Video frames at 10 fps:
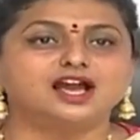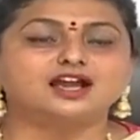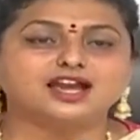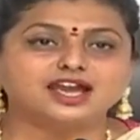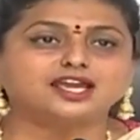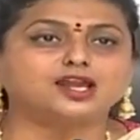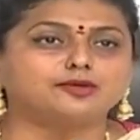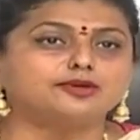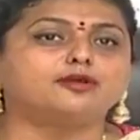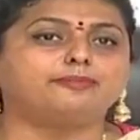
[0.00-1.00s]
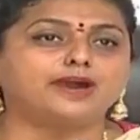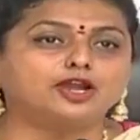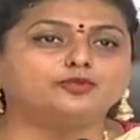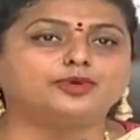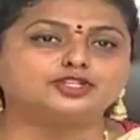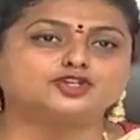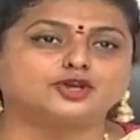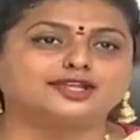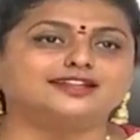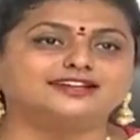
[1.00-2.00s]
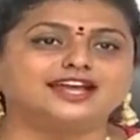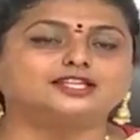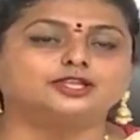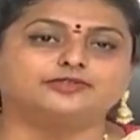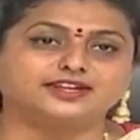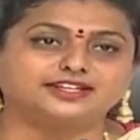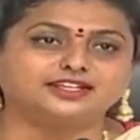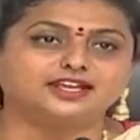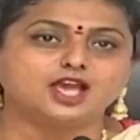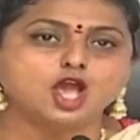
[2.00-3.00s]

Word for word: ఆ కార్యక్రమంలో పాలు పంచుకోలేదంటే అర్థం ఏంటి